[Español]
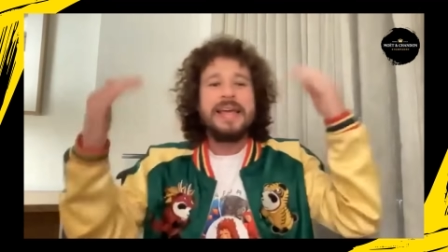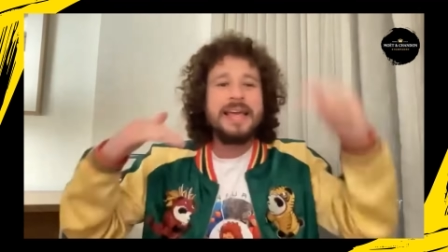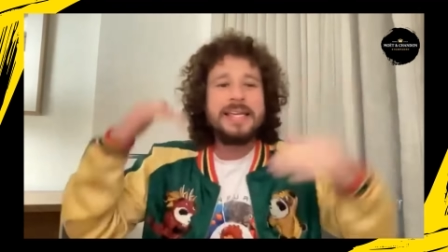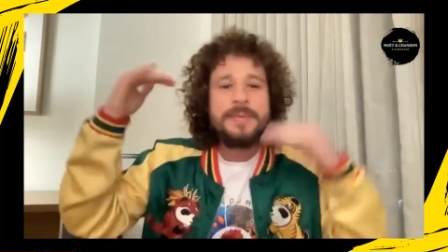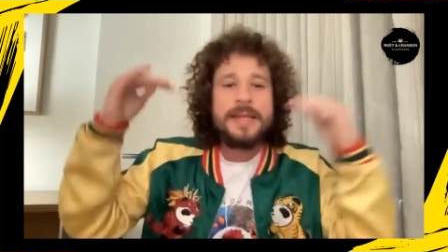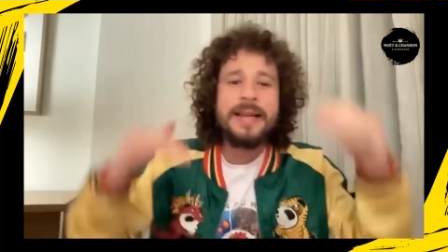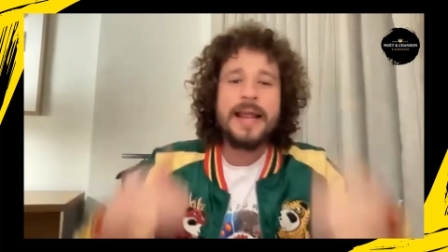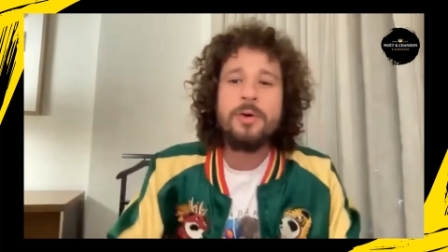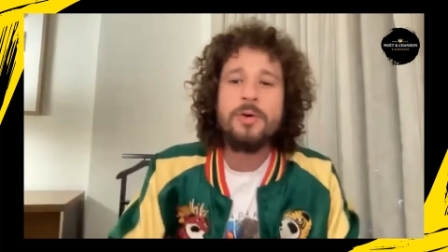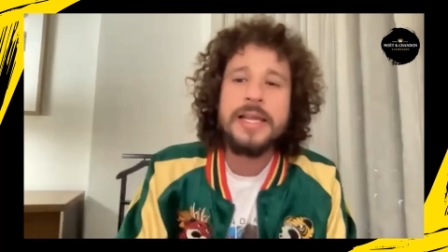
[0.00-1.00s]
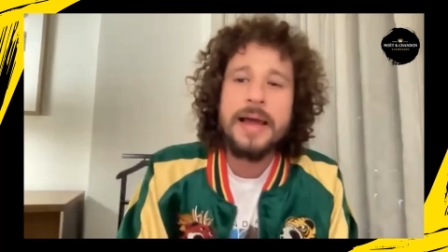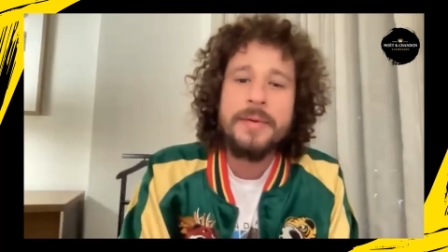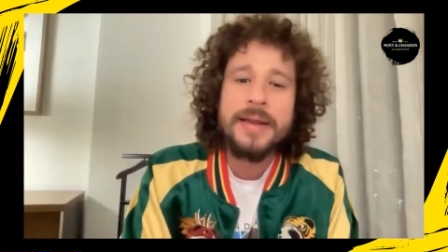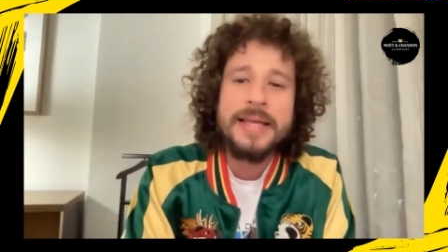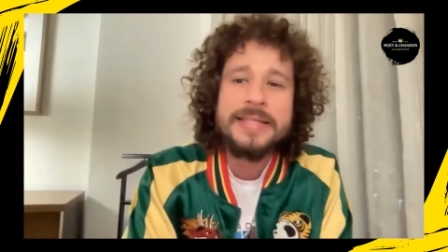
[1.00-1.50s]
es bien raro y la
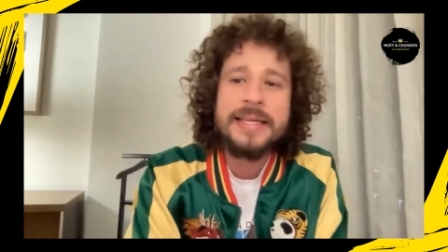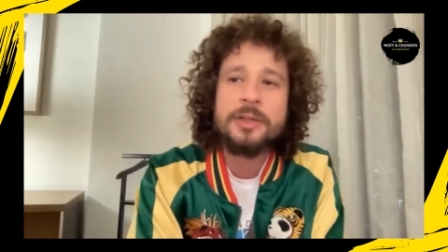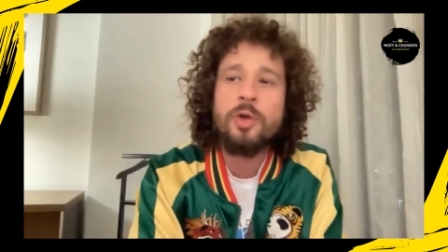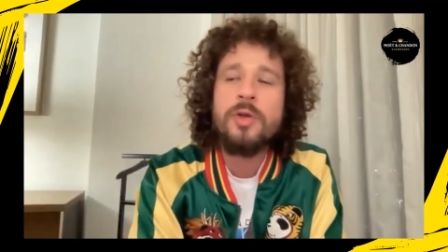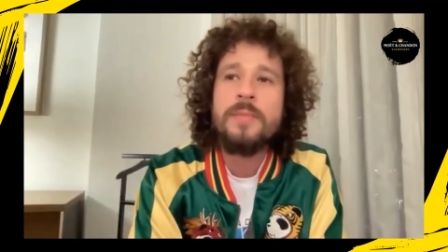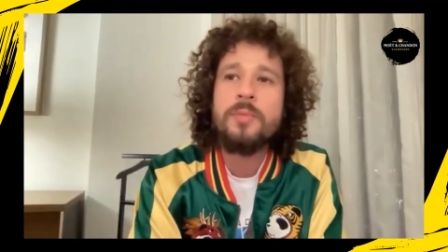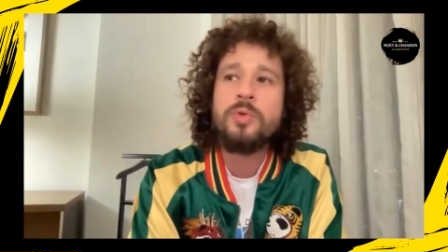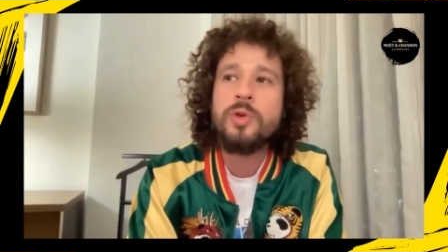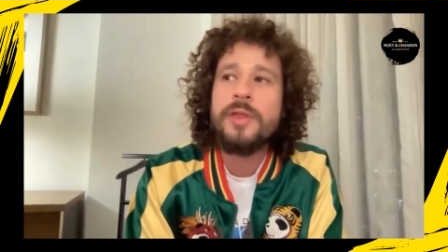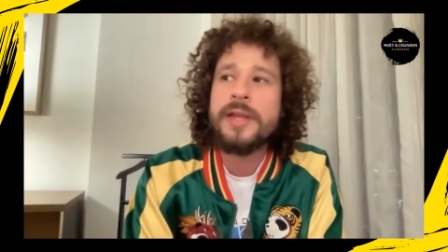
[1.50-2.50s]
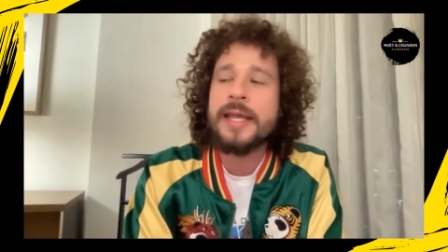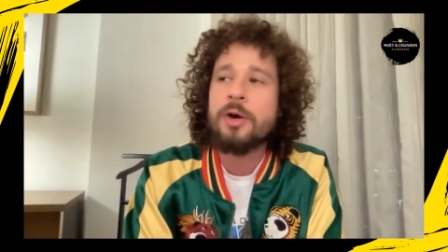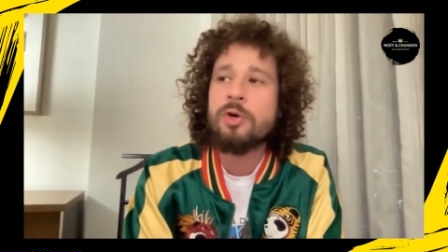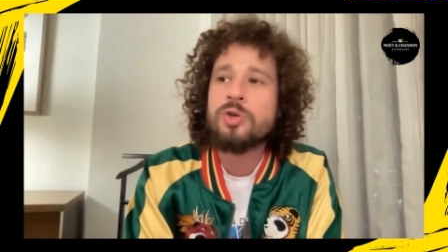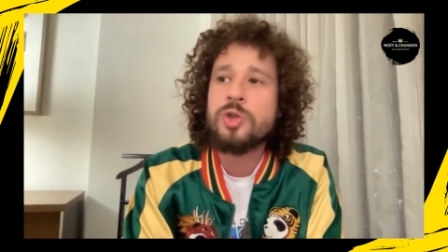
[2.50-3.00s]
verdad es que todo el mundo de
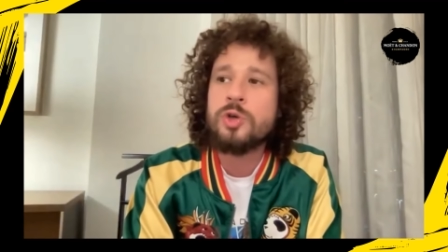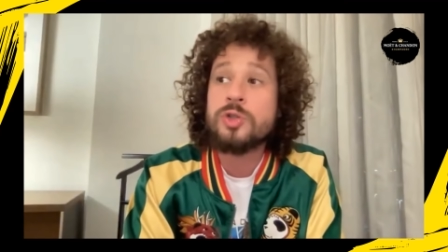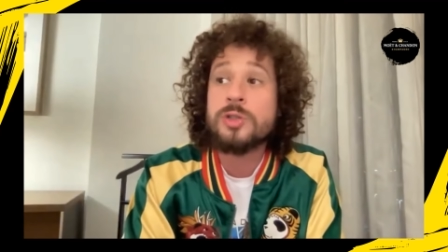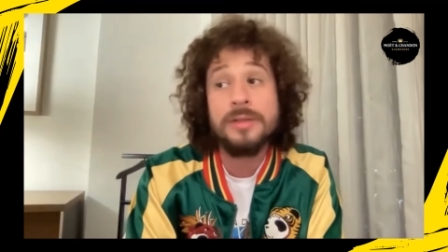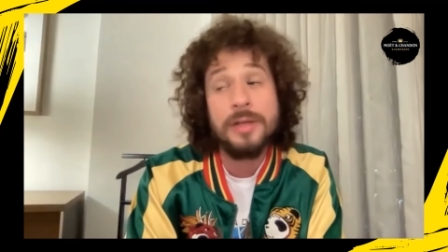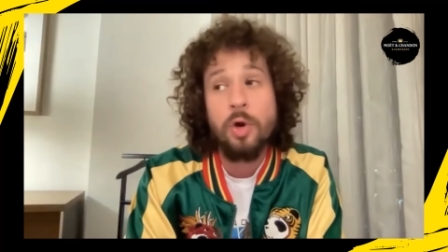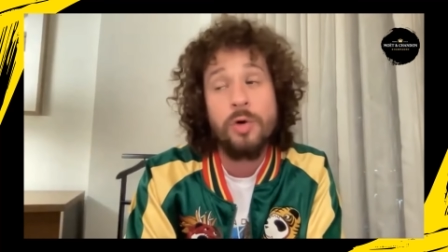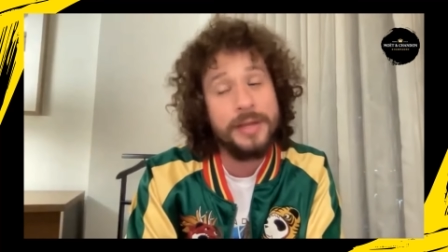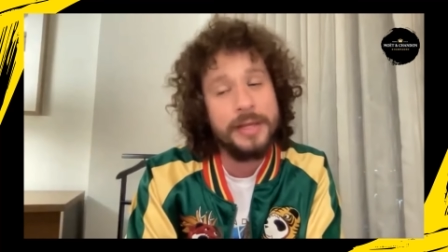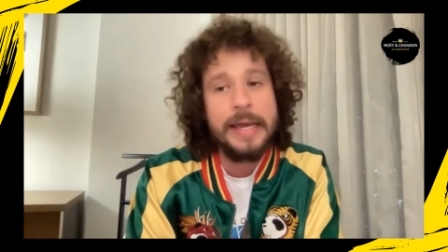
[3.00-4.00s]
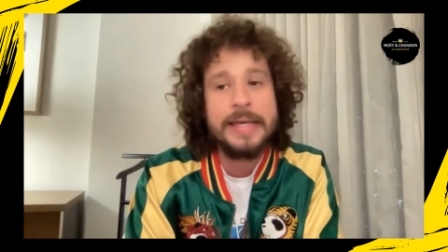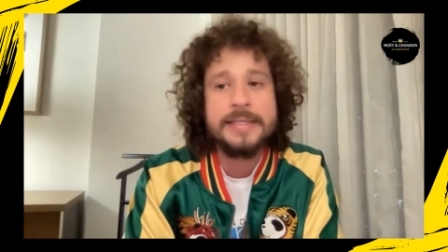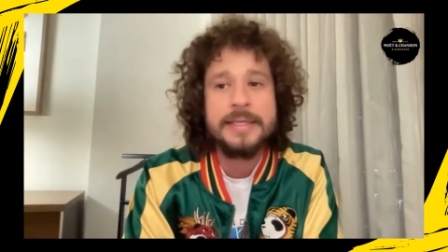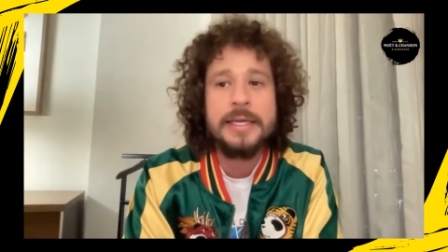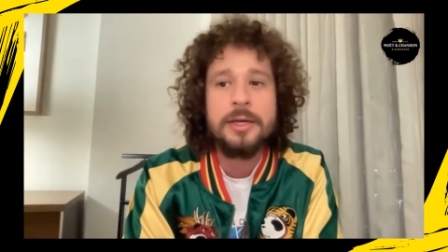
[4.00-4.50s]
negocios, lo diré
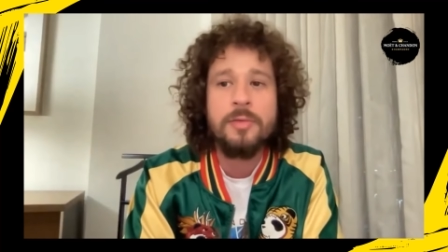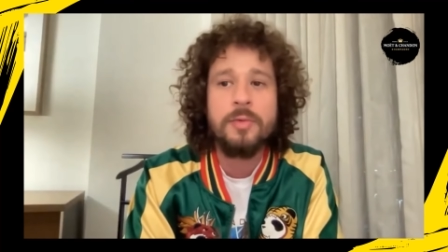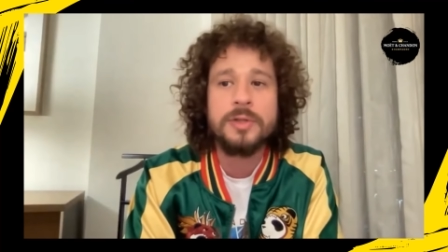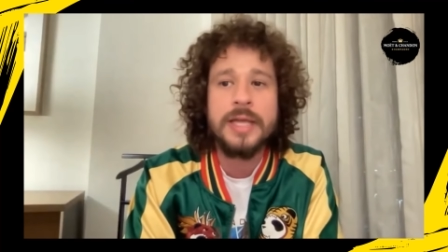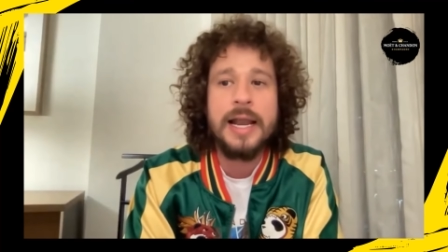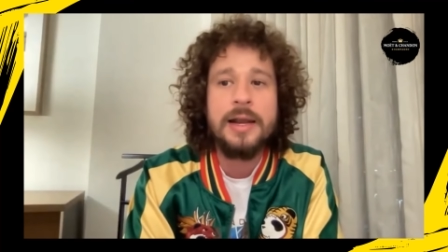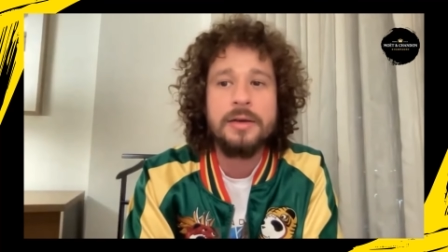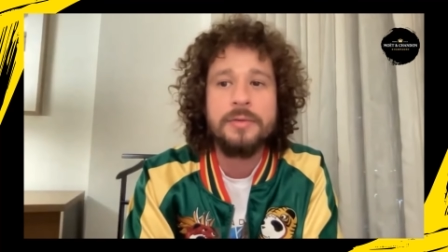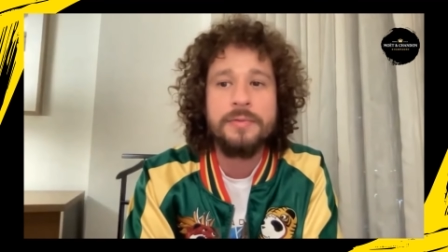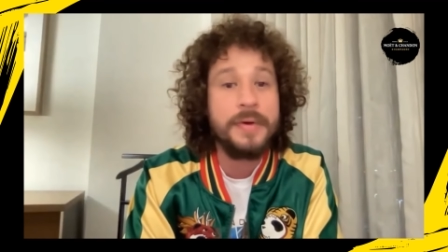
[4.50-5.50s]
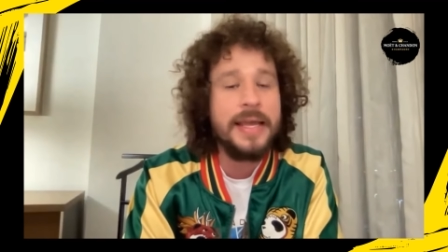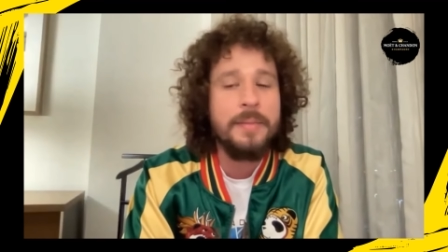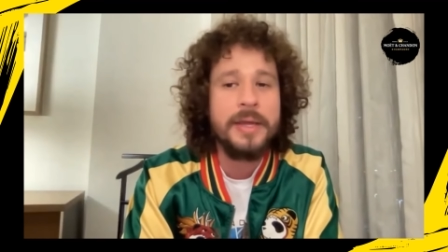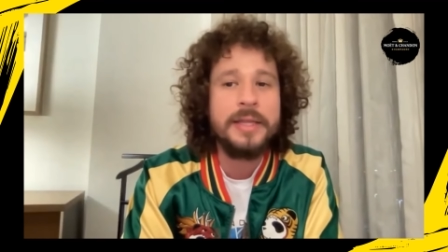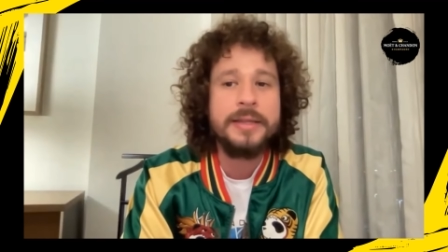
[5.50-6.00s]
así como tal,
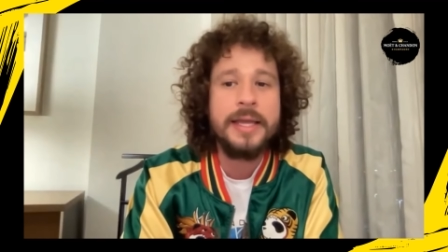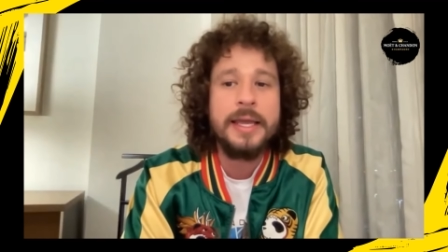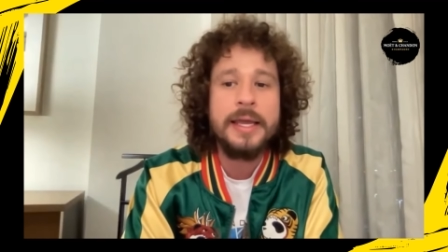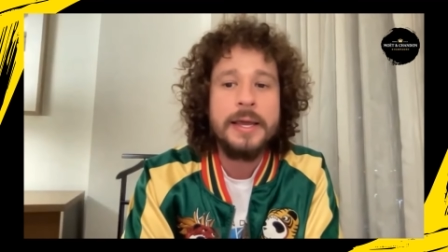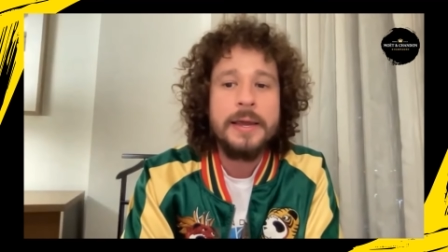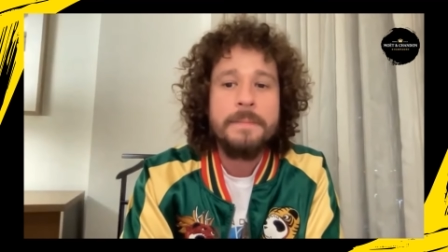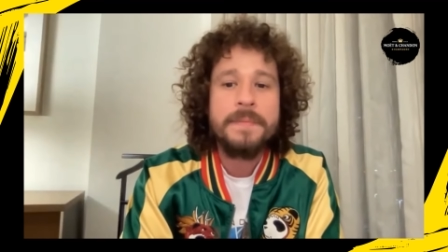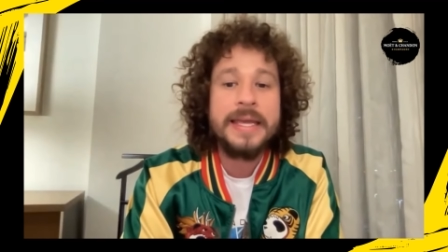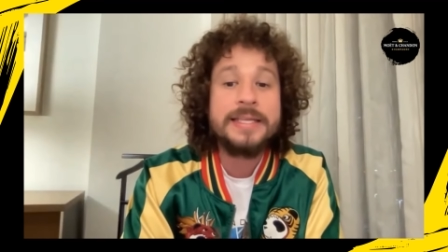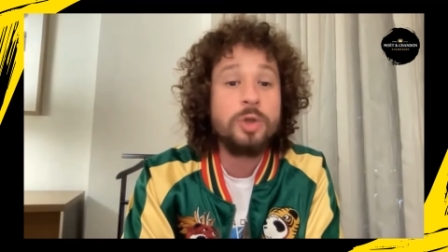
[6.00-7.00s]
fríamente, es